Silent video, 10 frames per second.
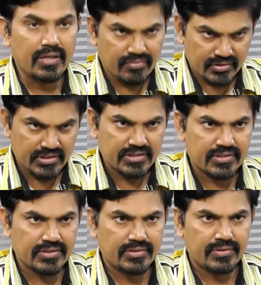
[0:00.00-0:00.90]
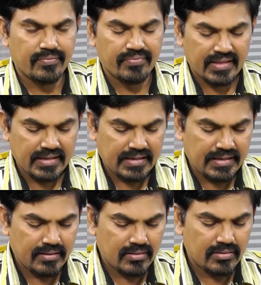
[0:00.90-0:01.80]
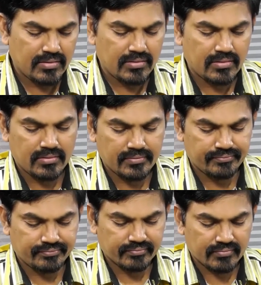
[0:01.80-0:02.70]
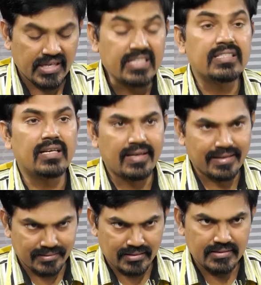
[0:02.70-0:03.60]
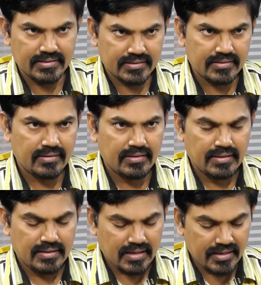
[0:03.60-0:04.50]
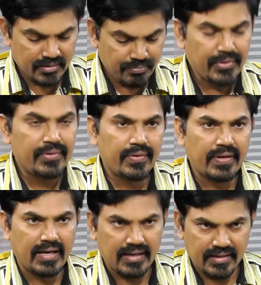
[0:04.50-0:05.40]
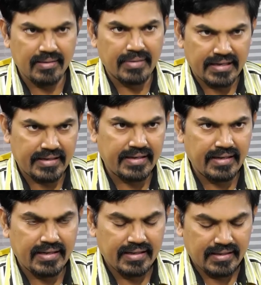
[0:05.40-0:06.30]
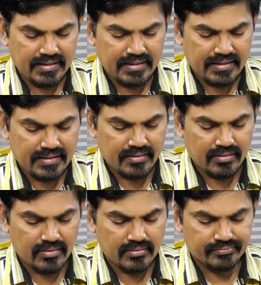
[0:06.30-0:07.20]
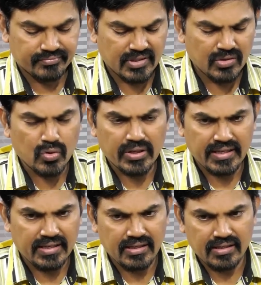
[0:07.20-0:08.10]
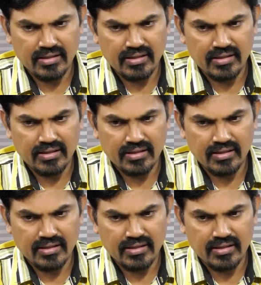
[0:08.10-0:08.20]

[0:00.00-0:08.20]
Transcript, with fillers: ఇన్ఫోసిస్ అండ్ హెచ్ఎల్ టెక్నాలజీస్ అండ్ ఇప్పుడు ఎల్ఎన్టీ మైంట్రీ అండ్ ఇంకొకటి